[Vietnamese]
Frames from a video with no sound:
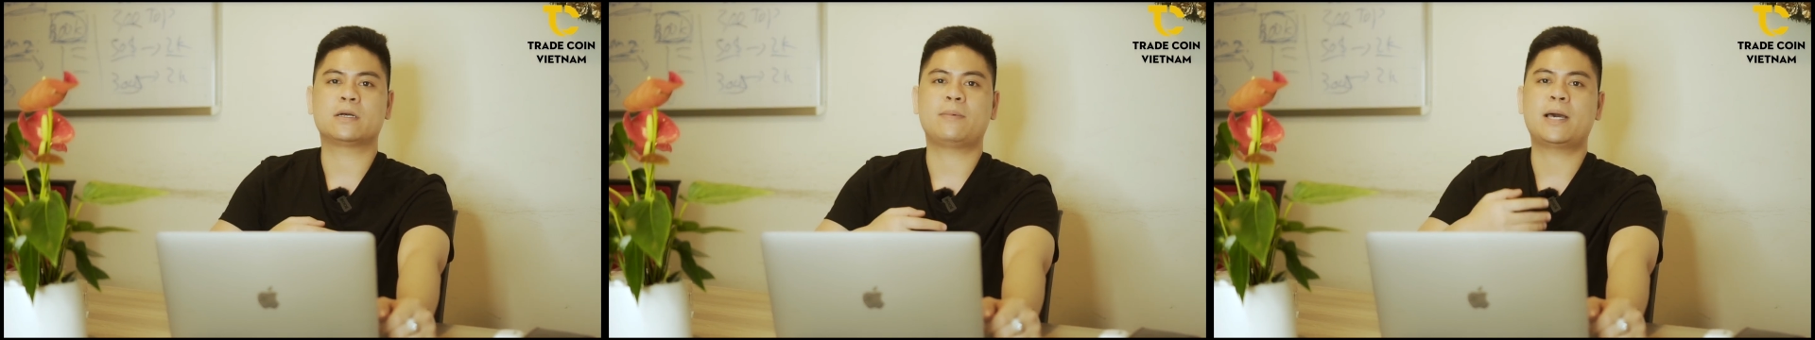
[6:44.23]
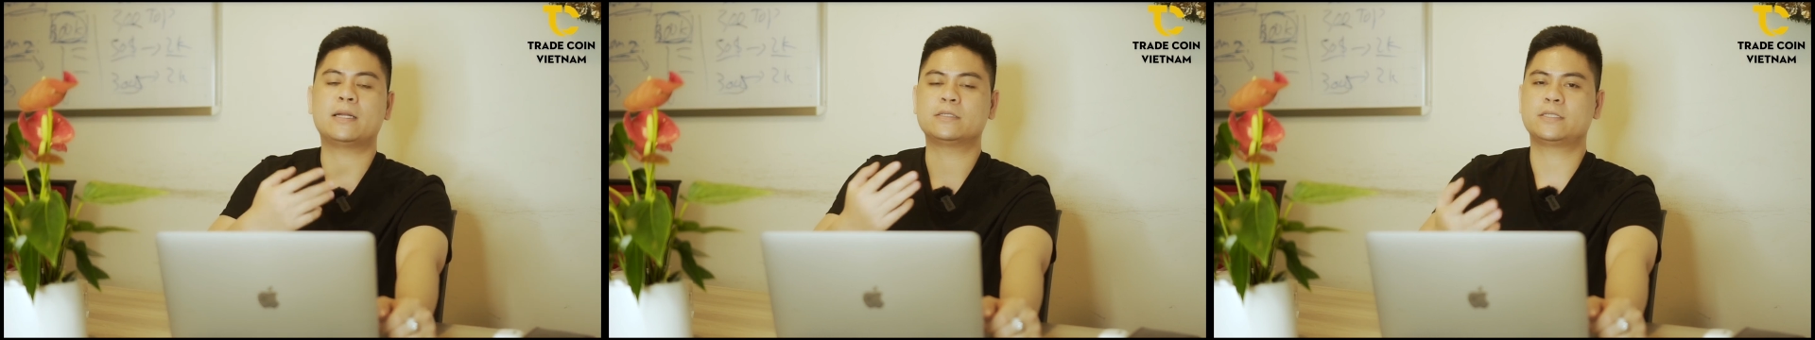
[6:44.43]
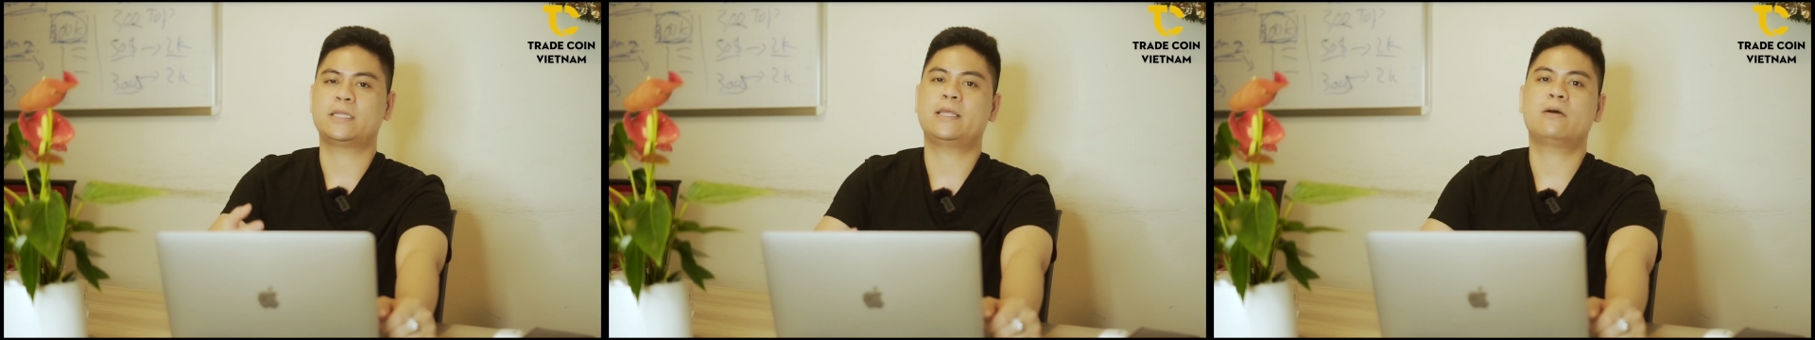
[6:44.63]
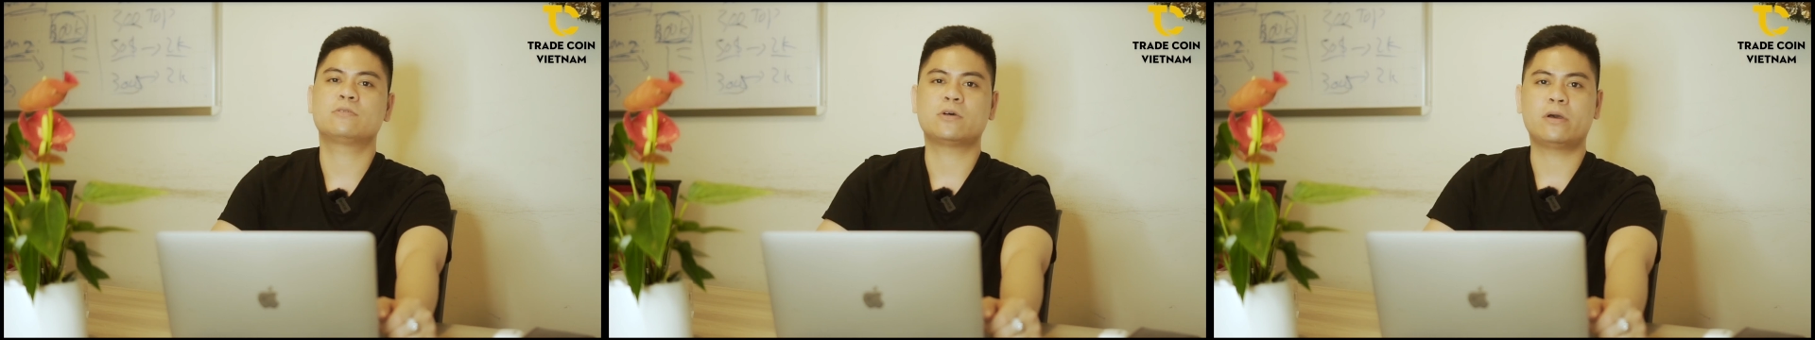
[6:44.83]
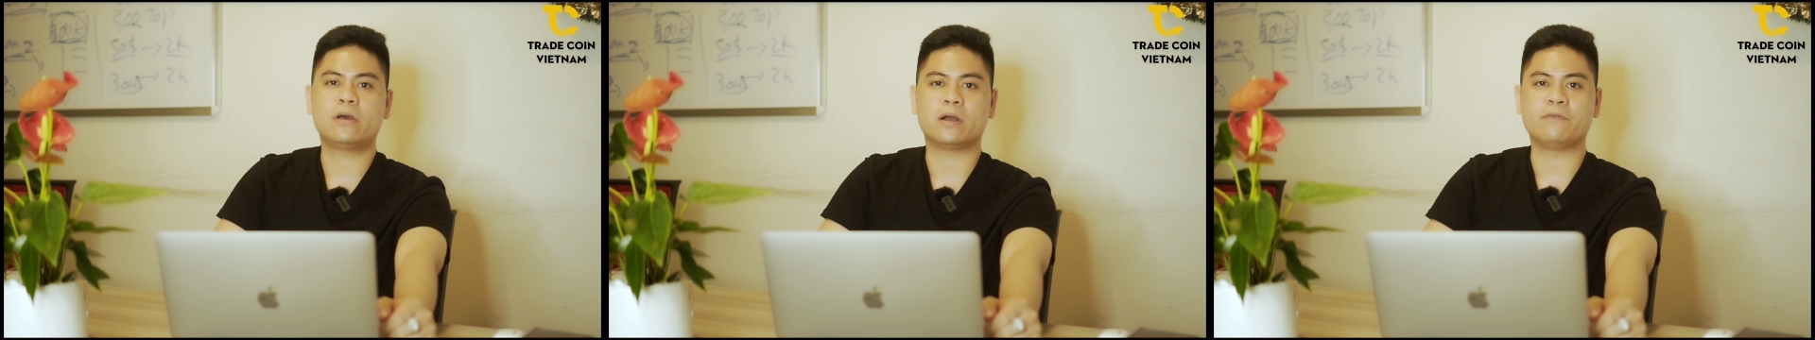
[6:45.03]
các bạn sẽ theo
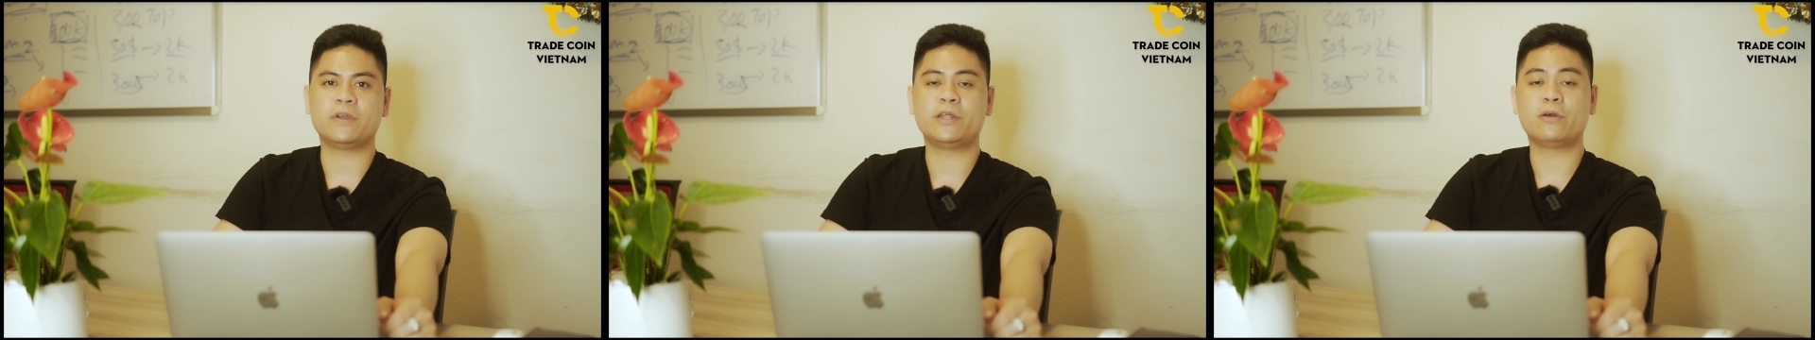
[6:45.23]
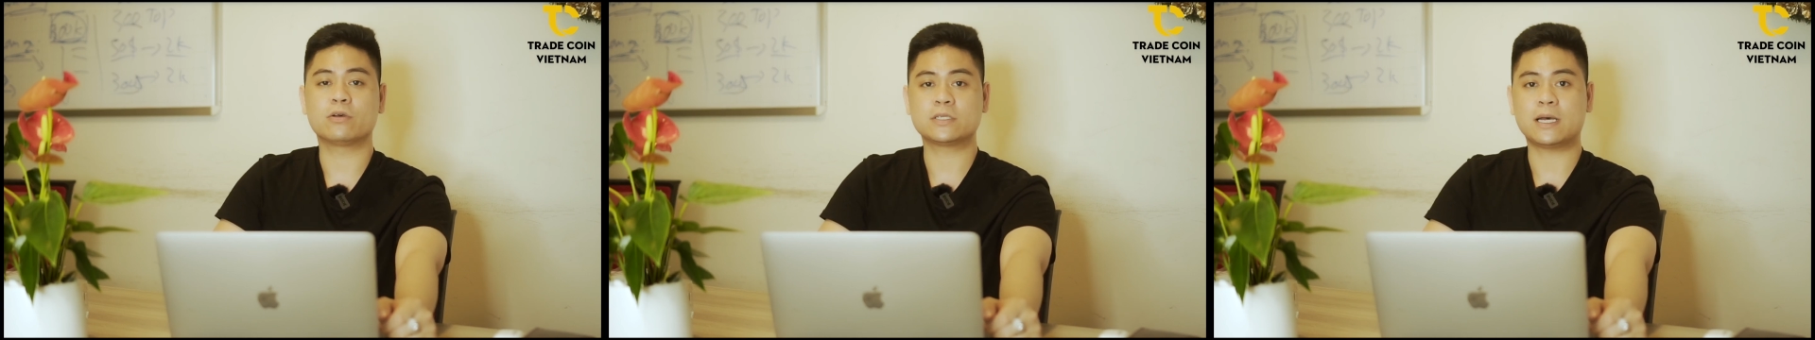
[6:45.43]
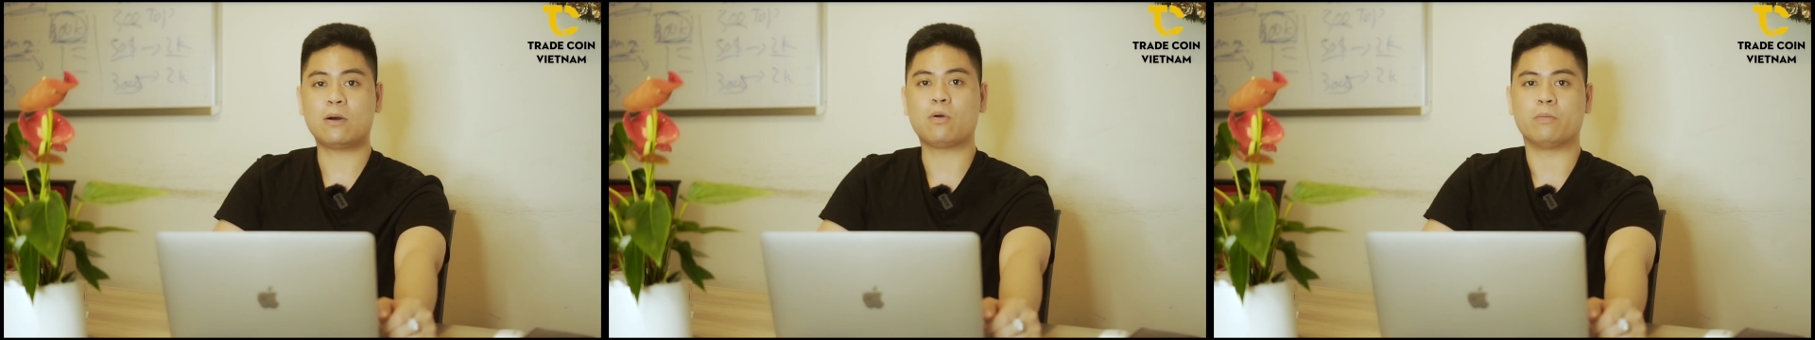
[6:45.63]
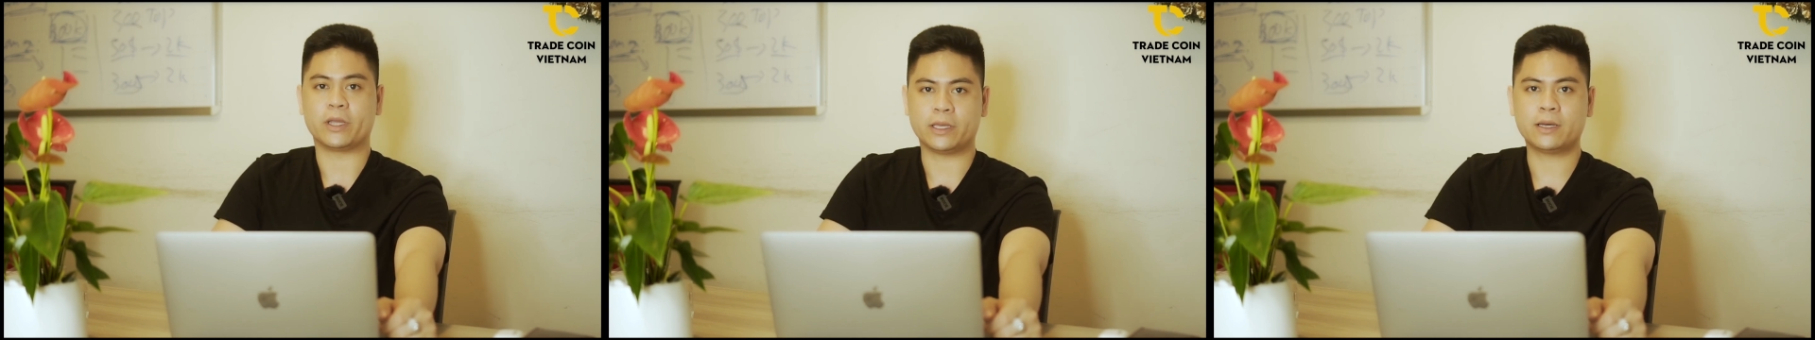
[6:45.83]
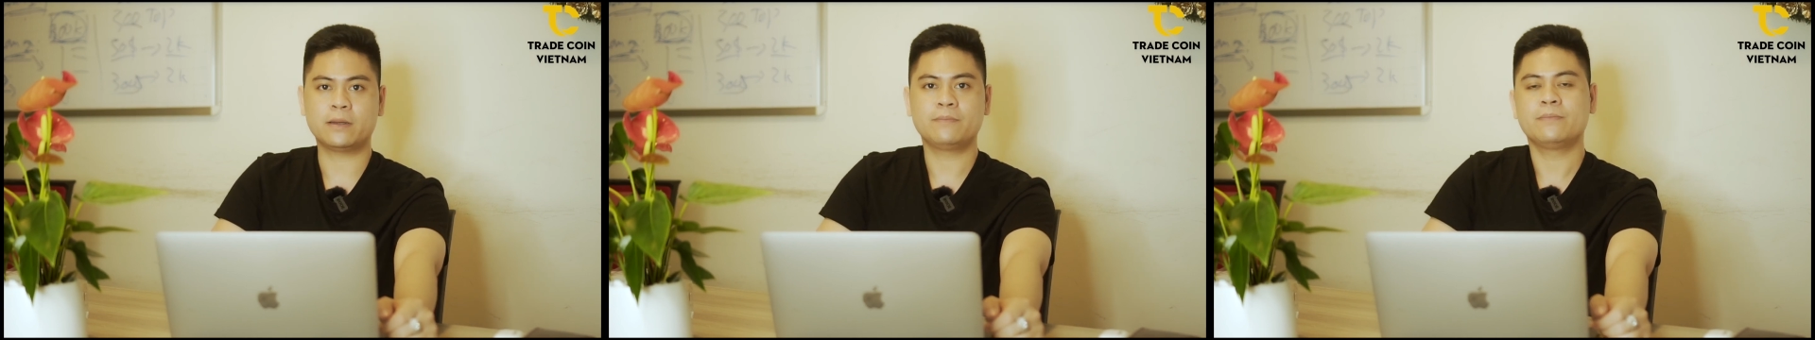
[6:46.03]
dõi ở video sau của
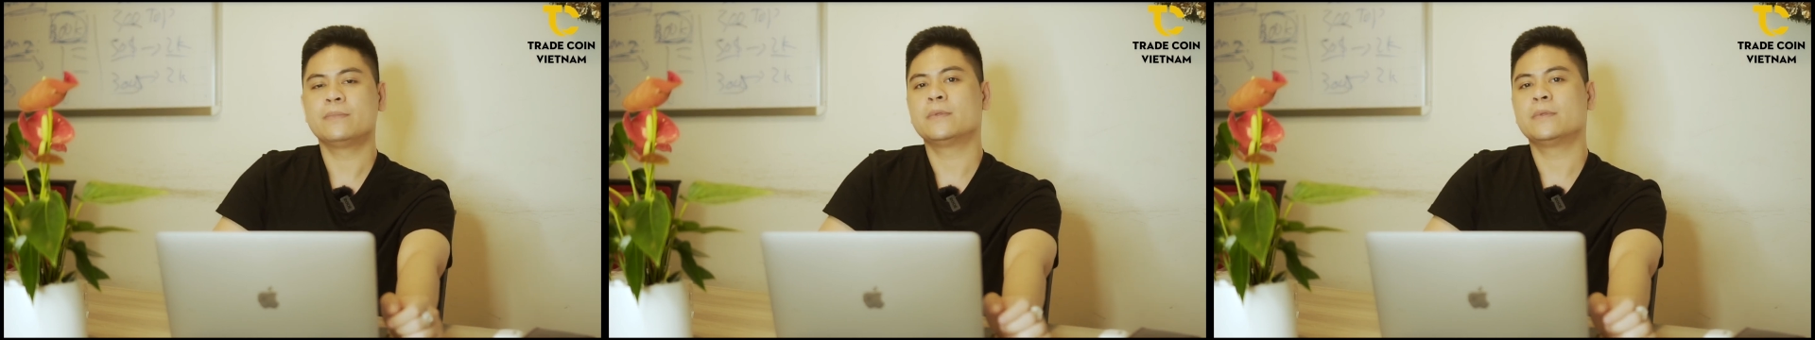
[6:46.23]
mình nhé.